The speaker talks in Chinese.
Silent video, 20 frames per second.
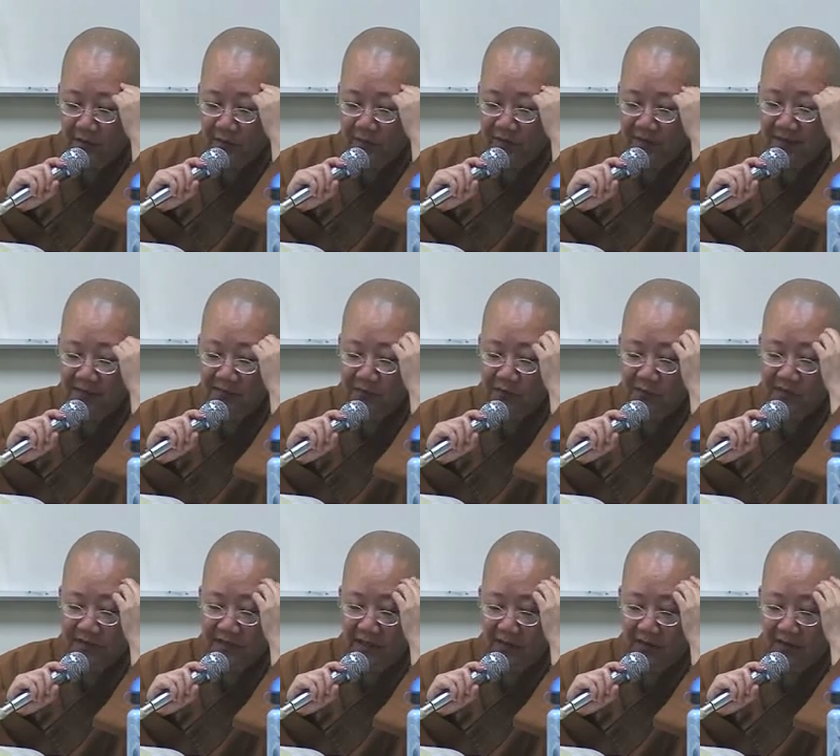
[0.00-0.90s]
不但不
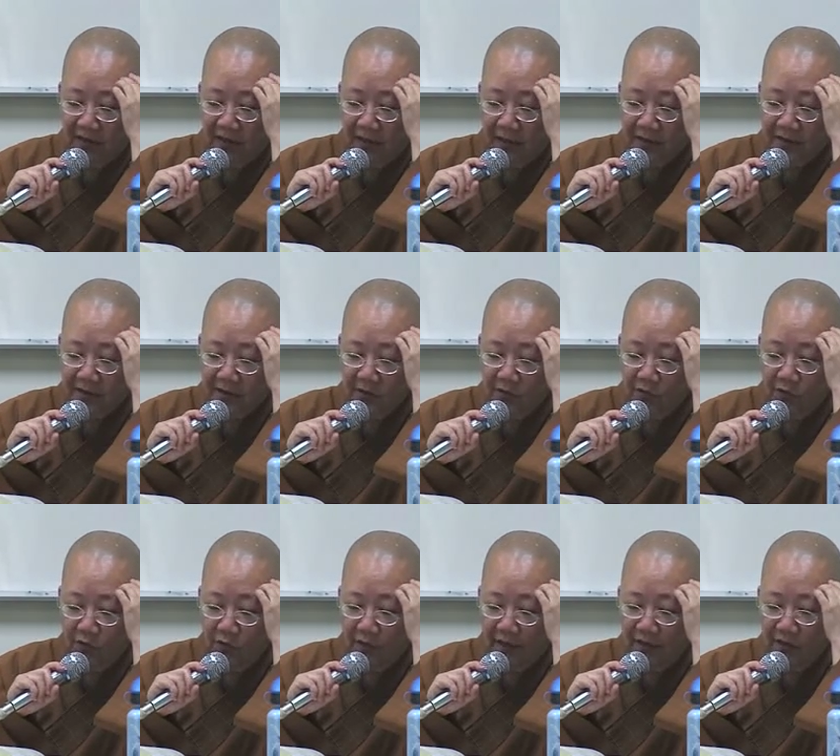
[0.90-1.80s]
讲话，而且又
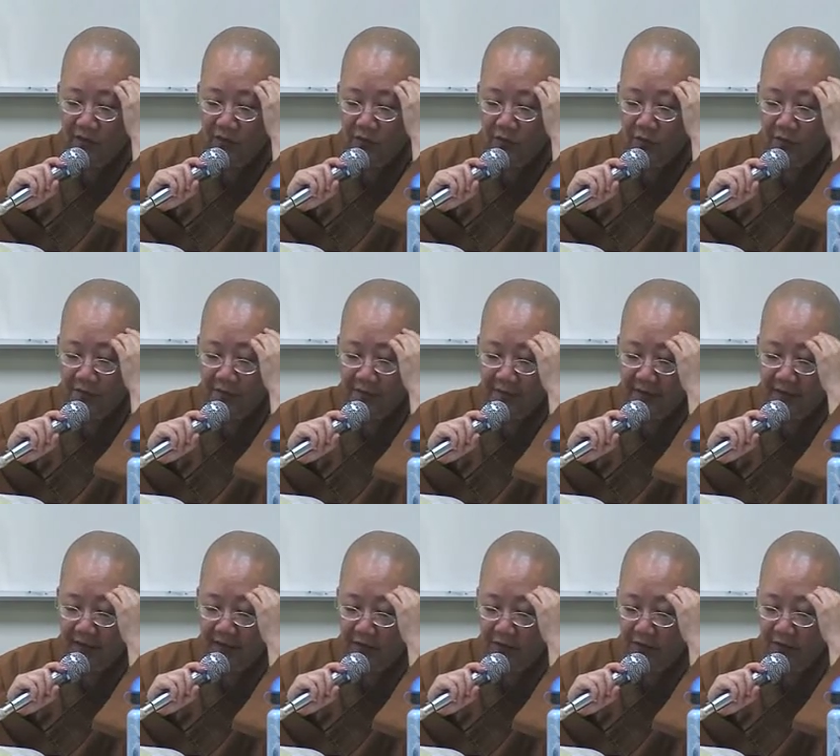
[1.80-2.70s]
乱落
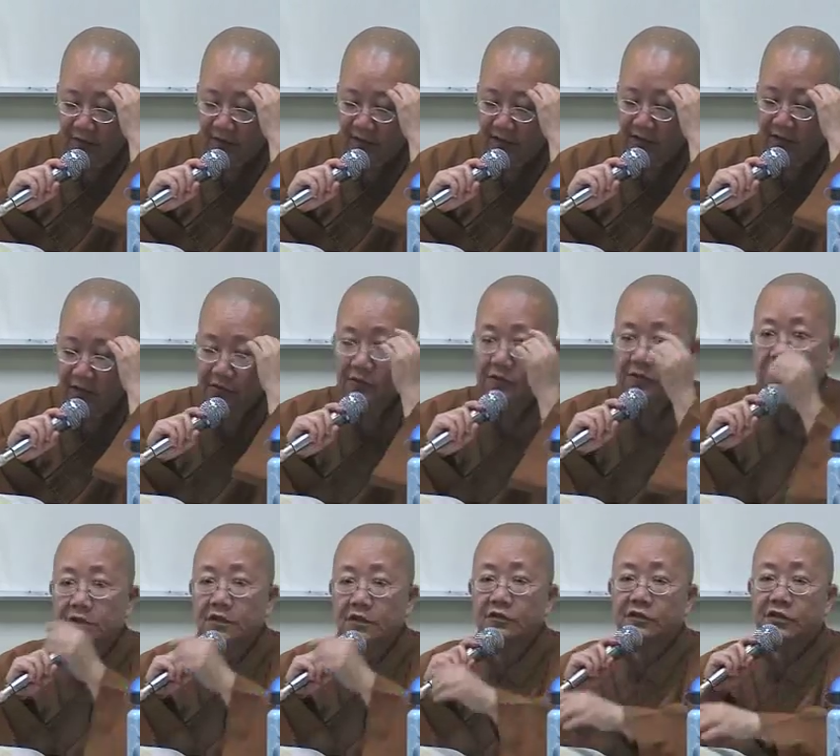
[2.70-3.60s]
飞过千秋
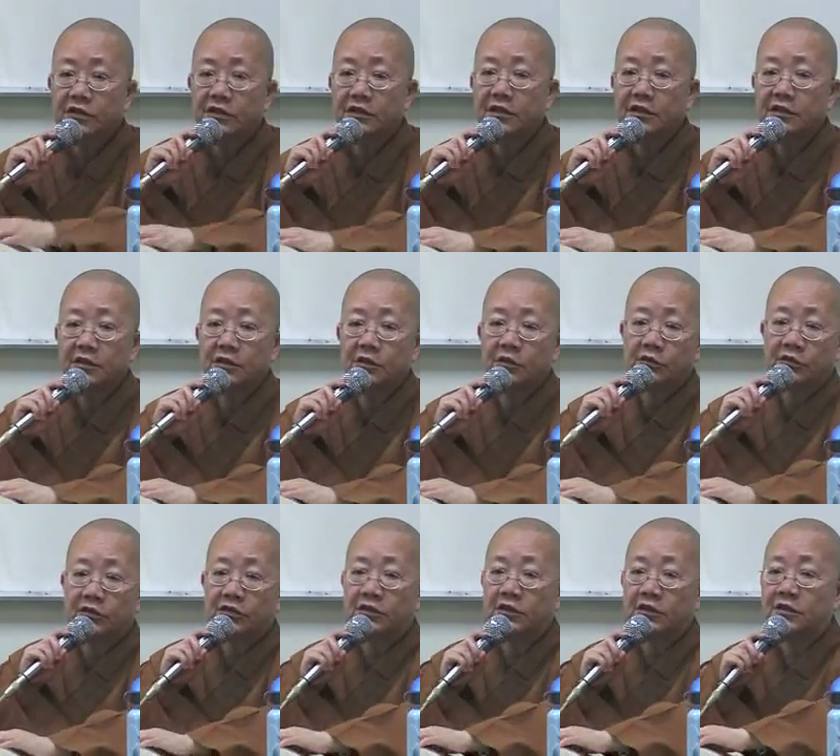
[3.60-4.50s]
去，又几层，又
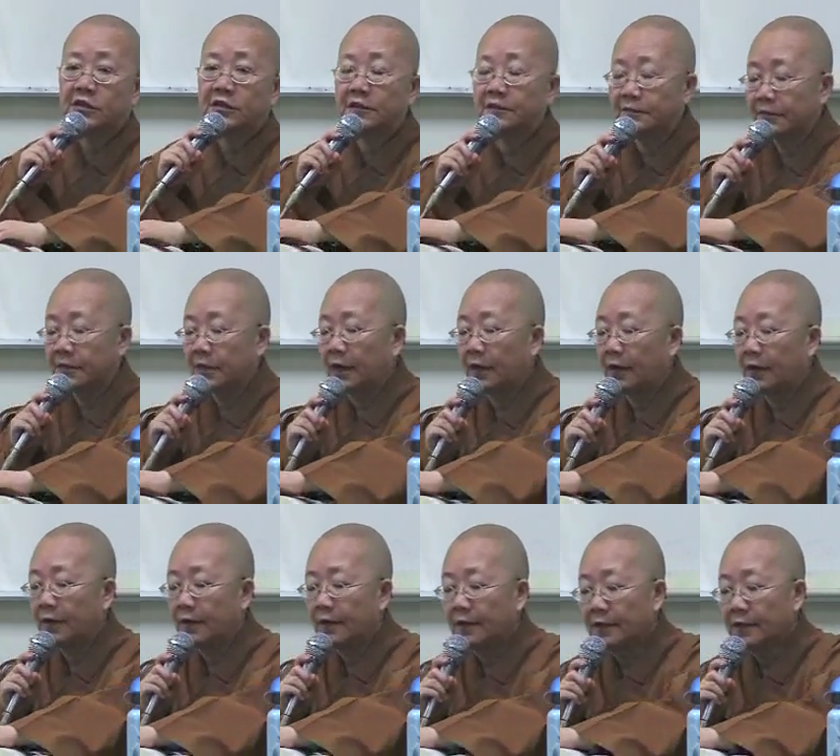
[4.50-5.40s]
是一层啊！
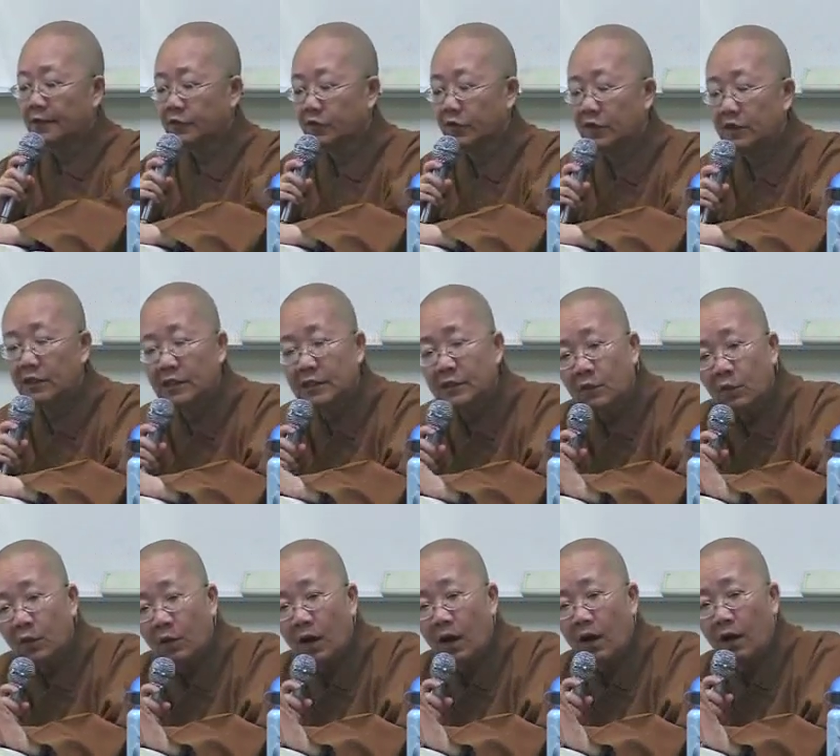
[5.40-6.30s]
所以因
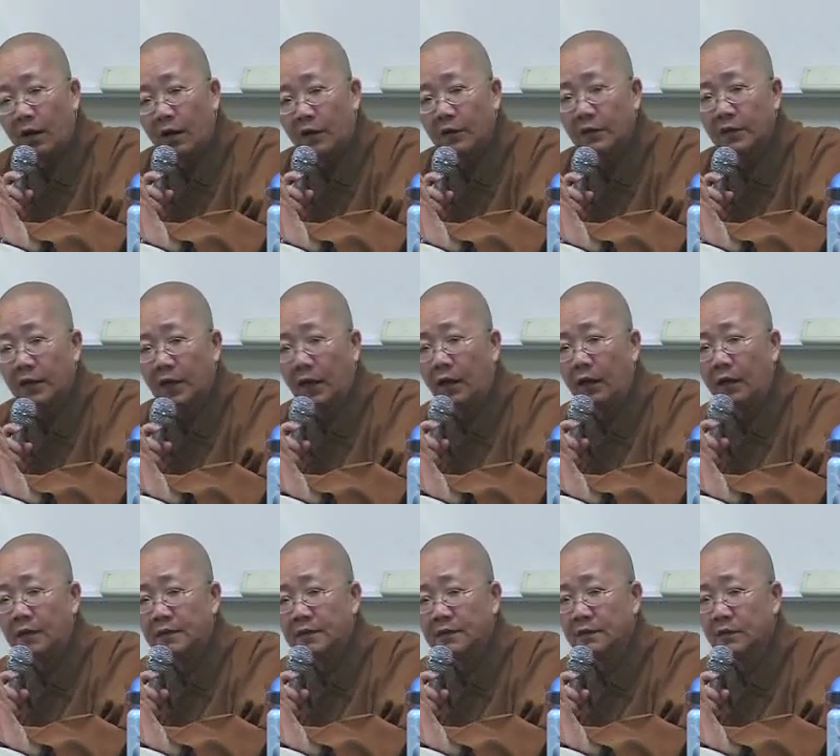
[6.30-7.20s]
花而
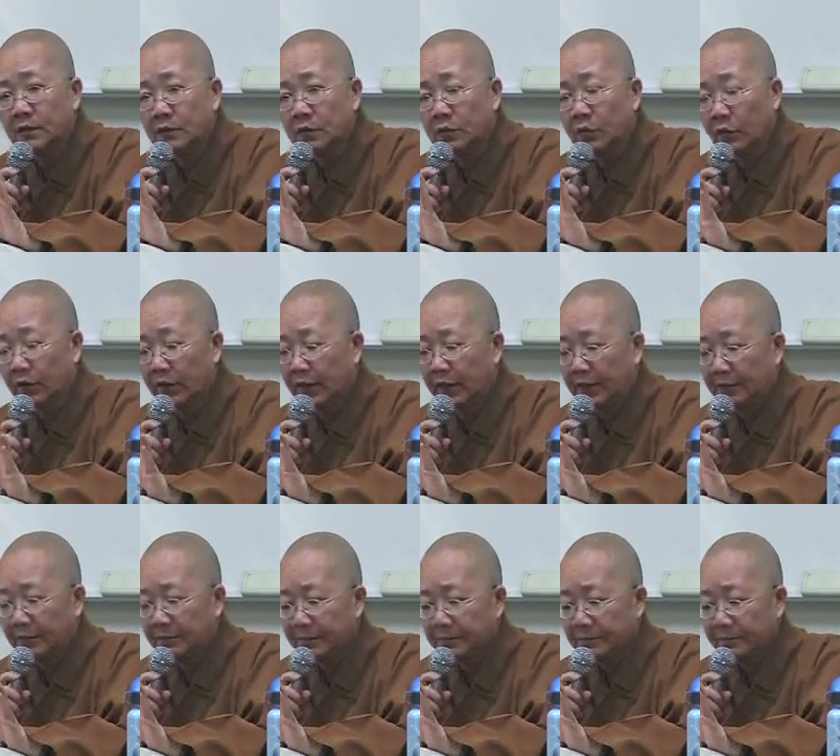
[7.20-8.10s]
而落泪，
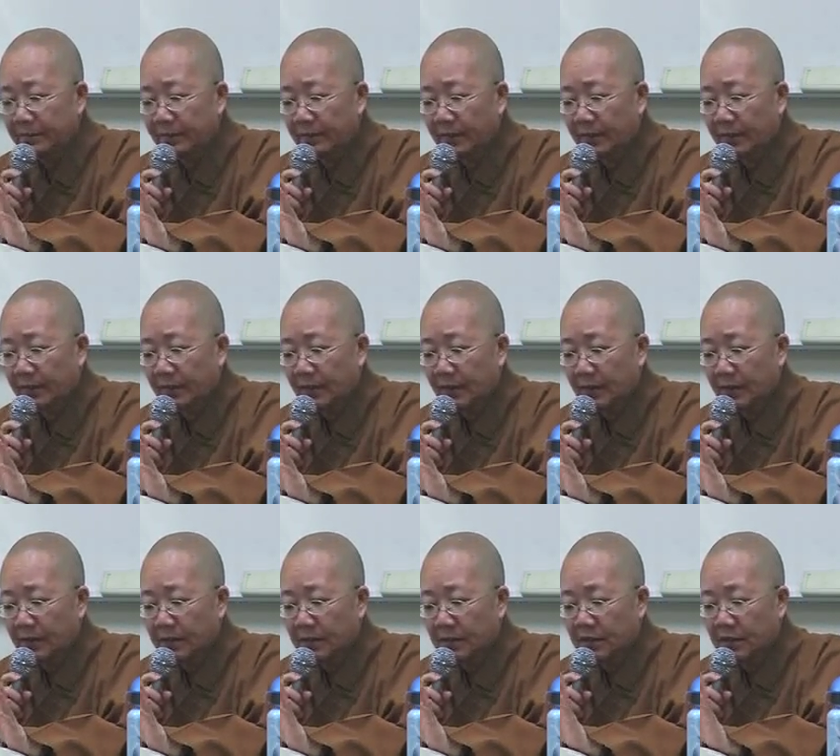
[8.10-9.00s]

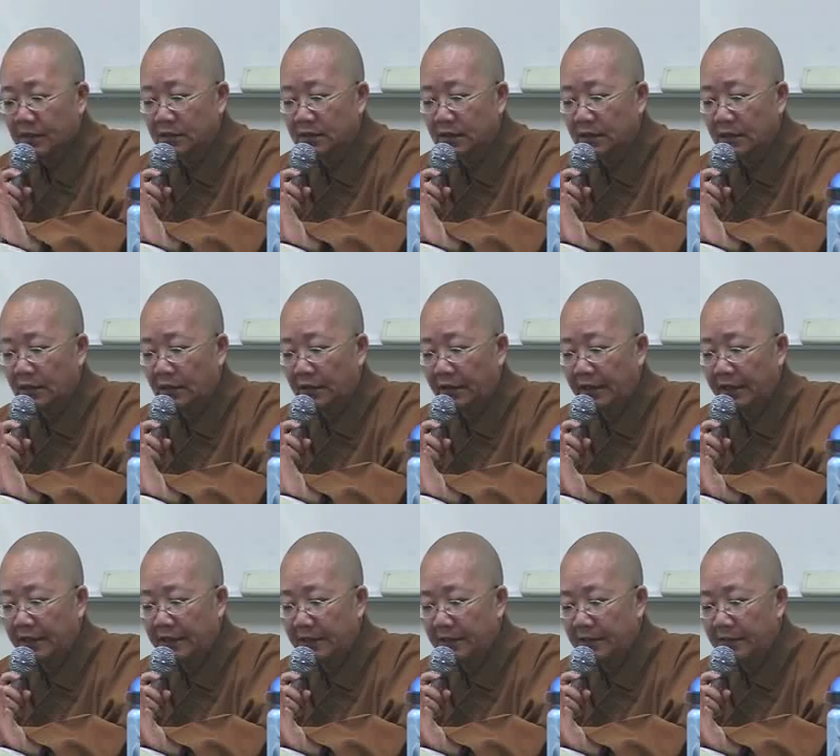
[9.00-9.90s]
是一层而
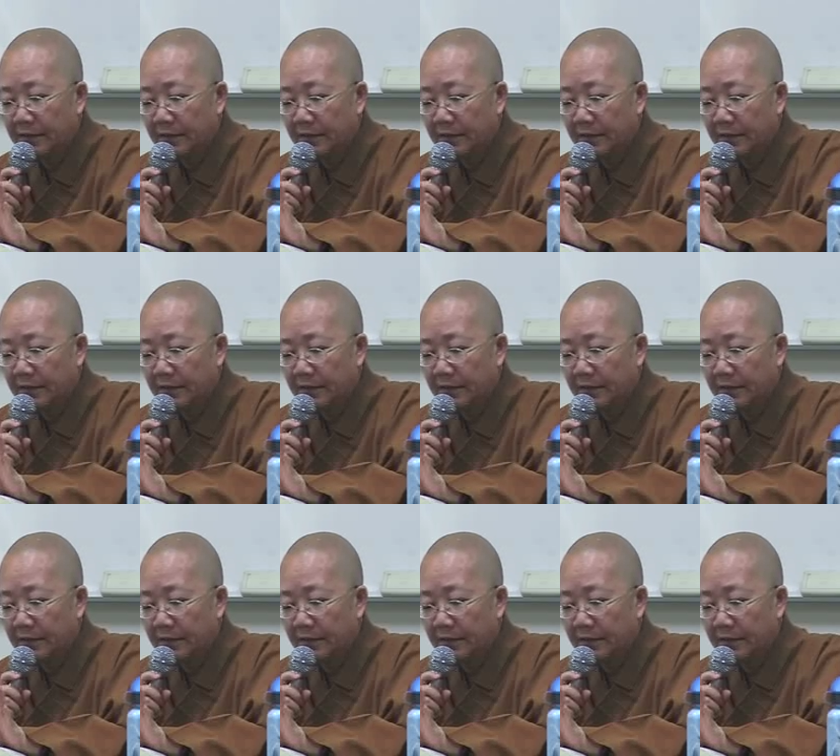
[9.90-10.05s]
泪眼。